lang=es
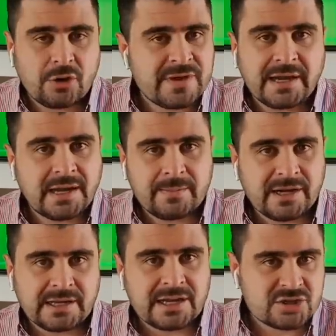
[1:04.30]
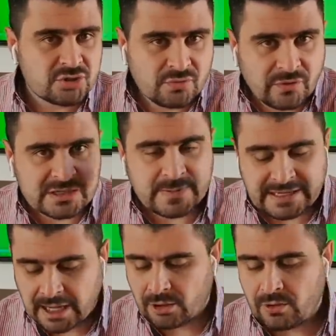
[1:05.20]
bien en América y eso fue
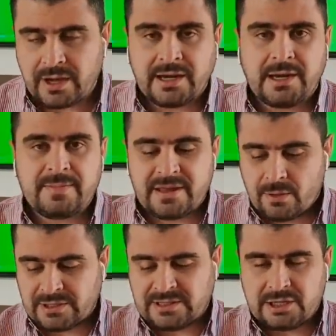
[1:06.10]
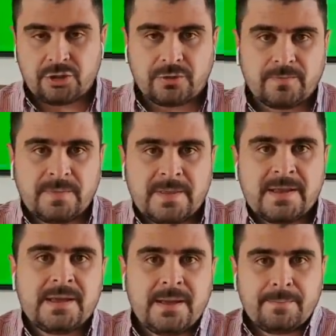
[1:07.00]
explicado en el video anterior.
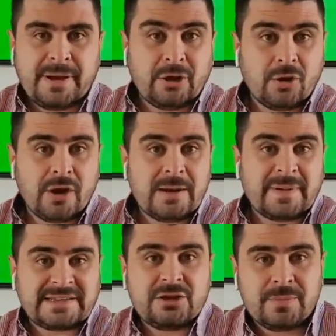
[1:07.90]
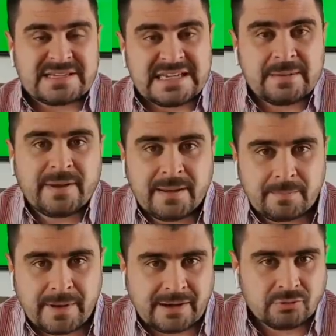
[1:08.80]
Pero el partido me sirve
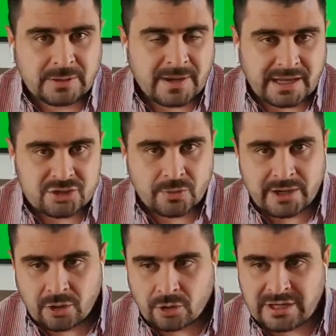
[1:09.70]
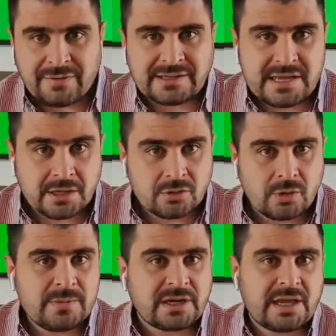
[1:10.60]
para un tema que yo vengo debatiendo
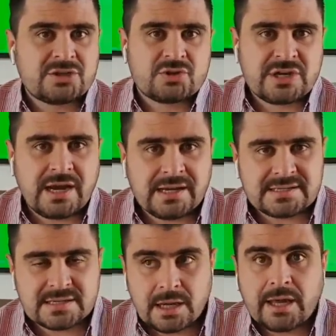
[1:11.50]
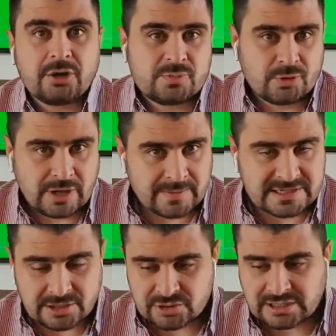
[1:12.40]
en mis redes sociales, en los programas
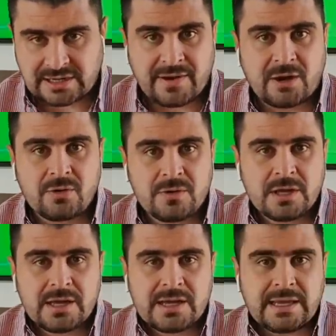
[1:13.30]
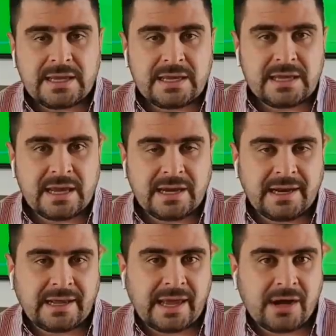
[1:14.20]
en los que trabajo, y en
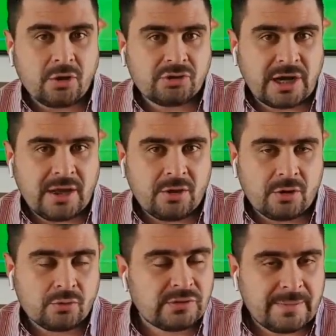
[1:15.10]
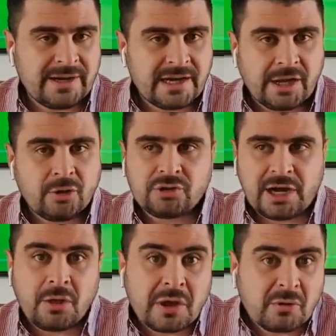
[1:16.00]
el que he encontrado, o un tema en el que he
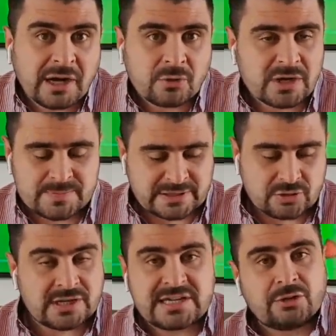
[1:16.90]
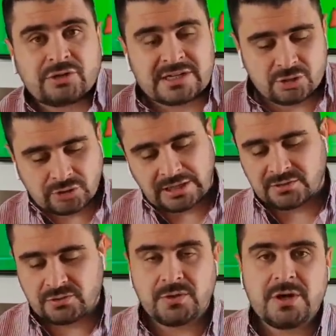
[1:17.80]
encontrado eco en algunas personas, en otras no tanto.